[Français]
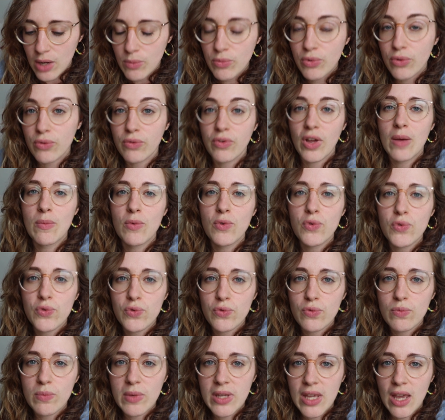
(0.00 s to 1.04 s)
pour vraiment
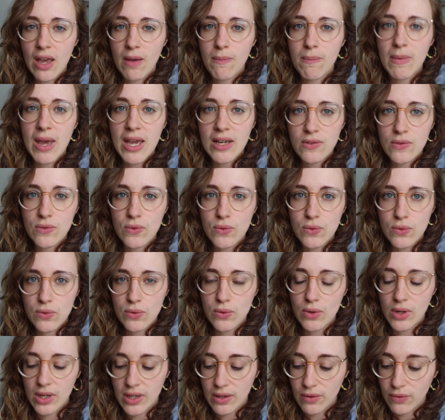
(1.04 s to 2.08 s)
zoomer un max
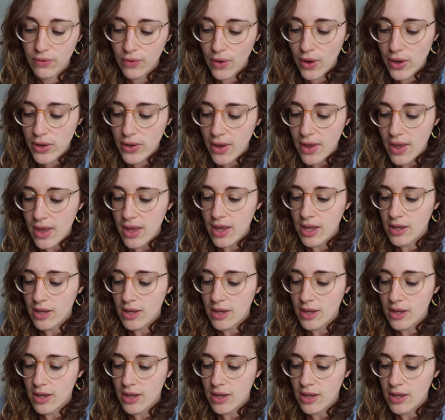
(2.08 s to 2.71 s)
sur les feuilles,